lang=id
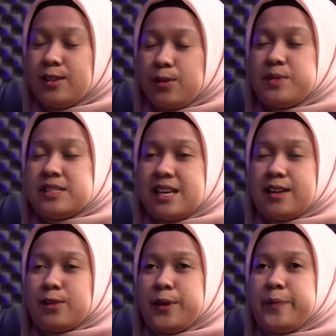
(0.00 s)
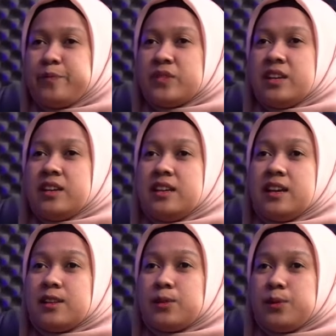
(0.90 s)
itu bisa gitu ya iya
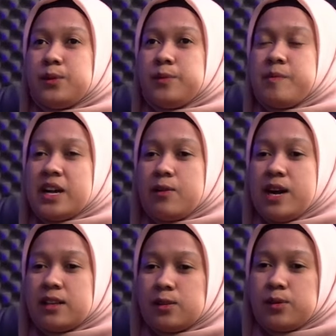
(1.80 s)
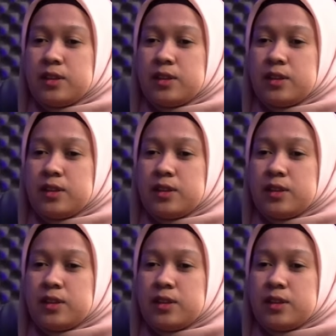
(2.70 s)
itu membagi waktu gitu